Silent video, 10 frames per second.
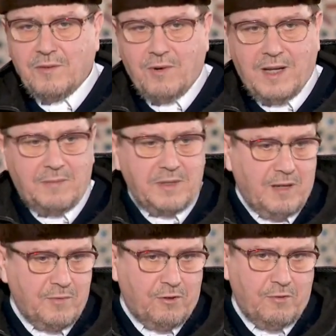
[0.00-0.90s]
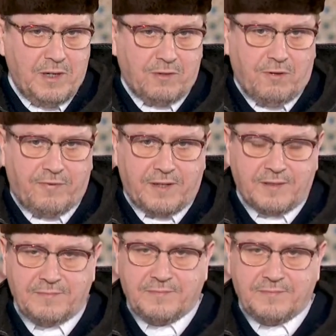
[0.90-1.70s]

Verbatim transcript: ولم يأمرهم بالكفر